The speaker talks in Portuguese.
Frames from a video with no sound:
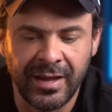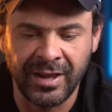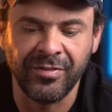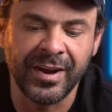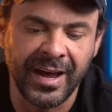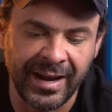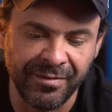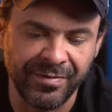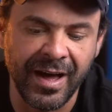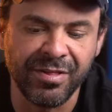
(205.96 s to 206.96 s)
entrar na
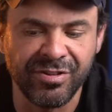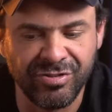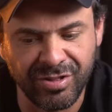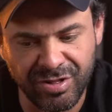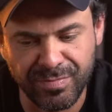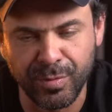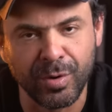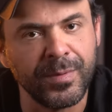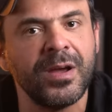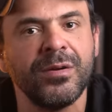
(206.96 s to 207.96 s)
fase de se expor
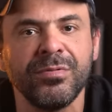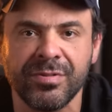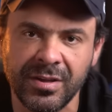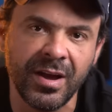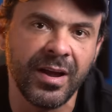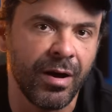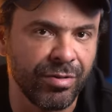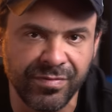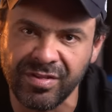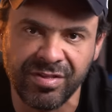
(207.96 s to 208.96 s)
menos e ganhar o
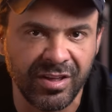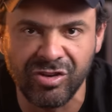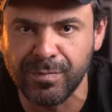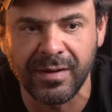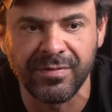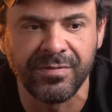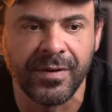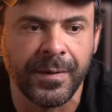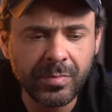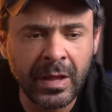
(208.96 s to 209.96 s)
suficiente para viver.